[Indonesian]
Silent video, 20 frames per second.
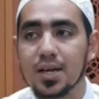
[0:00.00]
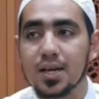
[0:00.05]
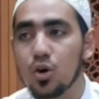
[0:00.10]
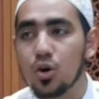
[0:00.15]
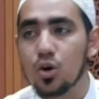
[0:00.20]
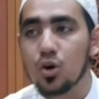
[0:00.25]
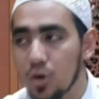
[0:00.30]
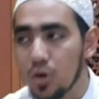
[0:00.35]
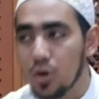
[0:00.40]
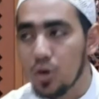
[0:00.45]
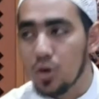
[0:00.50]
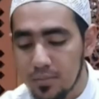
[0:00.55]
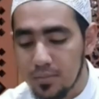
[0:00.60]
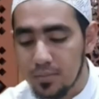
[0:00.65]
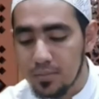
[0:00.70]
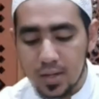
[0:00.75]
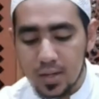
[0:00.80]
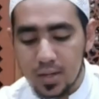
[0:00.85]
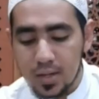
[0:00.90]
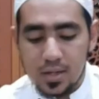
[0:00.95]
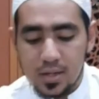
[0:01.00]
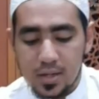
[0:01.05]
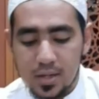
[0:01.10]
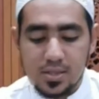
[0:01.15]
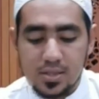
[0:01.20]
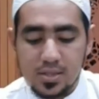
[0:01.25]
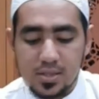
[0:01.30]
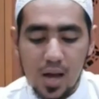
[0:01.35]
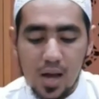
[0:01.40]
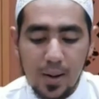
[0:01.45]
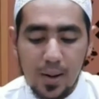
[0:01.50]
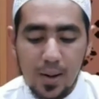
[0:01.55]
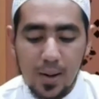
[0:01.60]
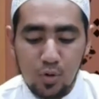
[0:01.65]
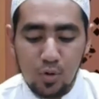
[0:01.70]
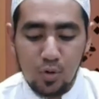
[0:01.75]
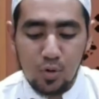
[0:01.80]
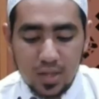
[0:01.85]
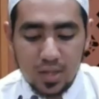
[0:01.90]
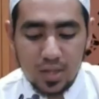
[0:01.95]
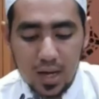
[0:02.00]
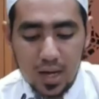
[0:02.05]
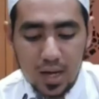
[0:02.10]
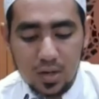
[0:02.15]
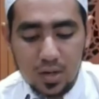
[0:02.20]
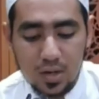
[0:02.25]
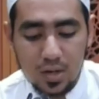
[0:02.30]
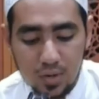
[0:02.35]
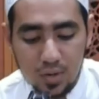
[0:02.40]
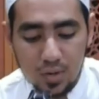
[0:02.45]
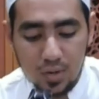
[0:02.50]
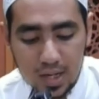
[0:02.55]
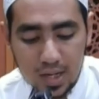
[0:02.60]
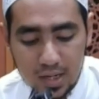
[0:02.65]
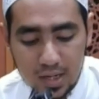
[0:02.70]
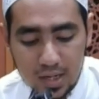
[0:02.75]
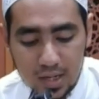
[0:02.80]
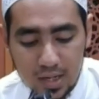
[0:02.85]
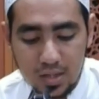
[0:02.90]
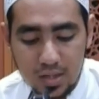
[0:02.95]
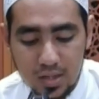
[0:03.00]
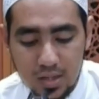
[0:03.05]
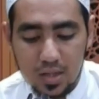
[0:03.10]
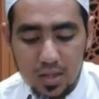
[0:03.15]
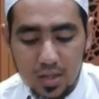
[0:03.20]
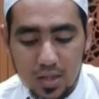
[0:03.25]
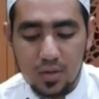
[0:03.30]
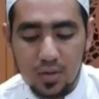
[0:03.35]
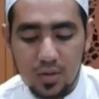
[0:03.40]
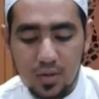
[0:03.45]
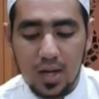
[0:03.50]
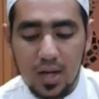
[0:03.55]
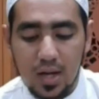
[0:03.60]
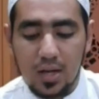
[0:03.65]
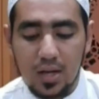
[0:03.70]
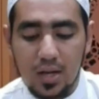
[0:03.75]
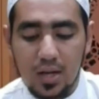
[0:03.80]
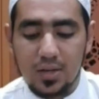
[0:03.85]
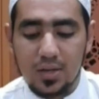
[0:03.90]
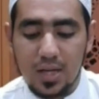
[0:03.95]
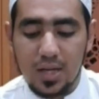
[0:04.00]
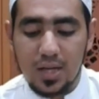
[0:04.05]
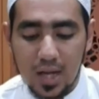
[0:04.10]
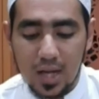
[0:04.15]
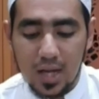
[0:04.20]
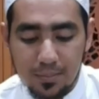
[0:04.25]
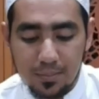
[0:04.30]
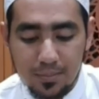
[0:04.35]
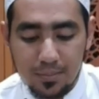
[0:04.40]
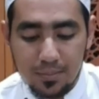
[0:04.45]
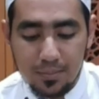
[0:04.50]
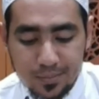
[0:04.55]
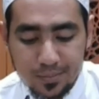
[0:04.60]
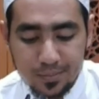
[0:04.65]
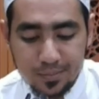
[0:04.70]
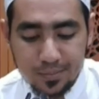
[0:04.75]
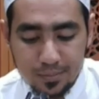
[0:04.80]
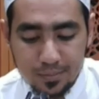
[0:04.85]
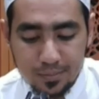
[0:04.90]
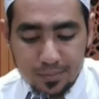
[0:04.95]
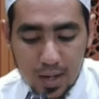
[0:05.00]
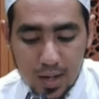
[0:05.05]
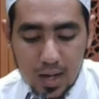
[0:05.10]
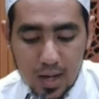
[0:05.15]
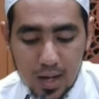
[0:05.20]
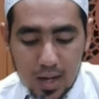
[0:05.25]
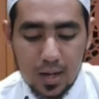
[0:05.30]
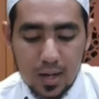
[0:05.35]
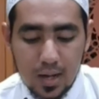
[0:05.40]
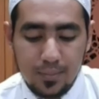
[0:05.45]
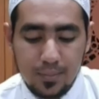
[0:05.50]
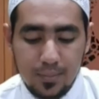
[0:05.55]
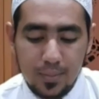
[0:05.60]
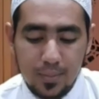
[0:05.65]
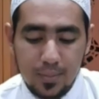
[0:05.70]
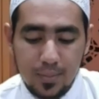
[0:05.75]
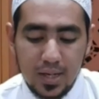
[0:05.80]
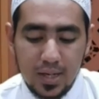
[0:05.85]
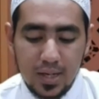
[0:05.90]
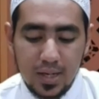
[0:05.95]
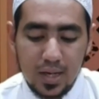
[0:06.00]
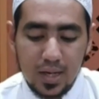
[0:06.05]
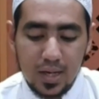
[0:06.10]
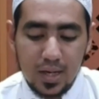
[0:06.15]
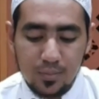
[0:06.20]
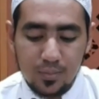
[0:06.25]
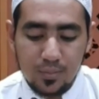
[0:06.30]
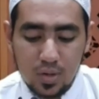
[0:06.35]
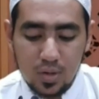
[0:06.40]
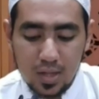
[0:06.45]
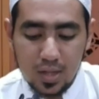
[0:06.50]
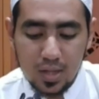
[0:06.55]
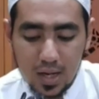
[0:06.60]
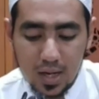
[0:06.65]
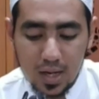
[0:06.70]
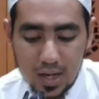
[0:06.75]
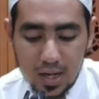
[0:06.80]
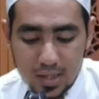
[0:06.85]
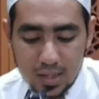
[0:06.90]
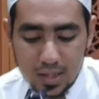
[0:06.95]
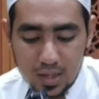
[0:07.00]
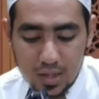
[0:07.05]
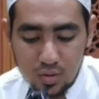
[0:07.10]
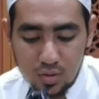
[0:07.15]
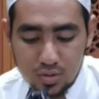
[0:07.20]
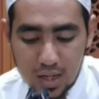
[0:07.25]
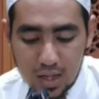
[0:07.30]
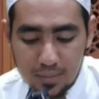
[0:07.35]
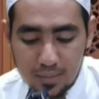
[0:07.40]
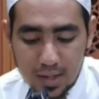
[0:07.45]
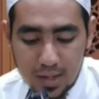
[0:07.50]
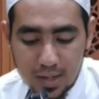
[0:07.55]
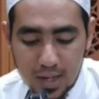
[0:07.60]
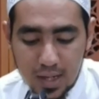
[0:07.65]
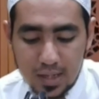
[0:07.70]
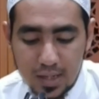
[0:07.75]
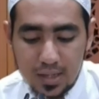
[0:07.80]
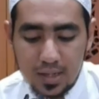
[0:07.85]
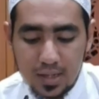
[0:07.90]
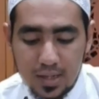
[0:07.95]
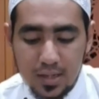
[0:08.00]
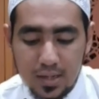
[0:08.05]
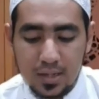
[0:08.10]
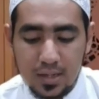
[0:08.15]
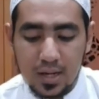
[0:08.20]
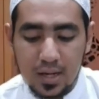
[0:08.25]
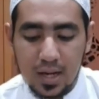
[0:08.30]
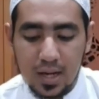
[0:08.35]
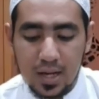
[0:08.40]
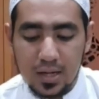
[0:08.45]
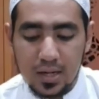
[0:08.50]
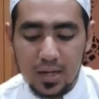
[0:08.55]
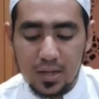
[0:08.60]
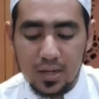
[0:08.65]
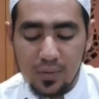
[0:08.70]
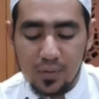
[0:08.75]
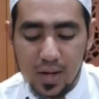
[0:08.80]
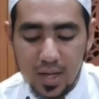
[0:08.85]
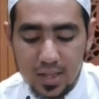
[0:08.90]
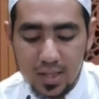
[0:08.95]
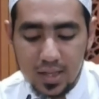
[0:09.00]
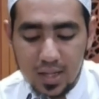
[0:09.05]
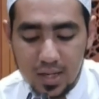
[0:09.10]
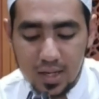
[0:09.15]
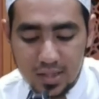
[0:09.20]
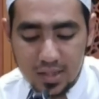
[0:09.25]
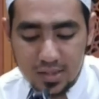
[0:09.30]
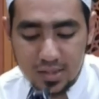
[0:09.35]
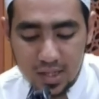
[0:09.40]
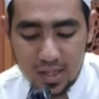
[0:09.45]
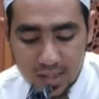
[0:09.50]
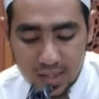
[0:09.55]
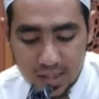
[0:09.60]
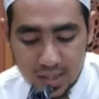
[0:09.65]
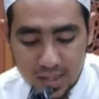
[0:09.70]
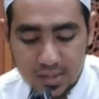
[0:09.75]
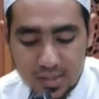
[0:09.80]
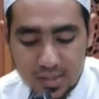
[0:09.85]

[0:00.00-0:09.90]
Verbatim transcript: Ini secara umum dia keluarga Nabi Shallallahu Alaihi Wasallam memiliki kemuliaan keutamaan dengan riwayat hadis-hadis.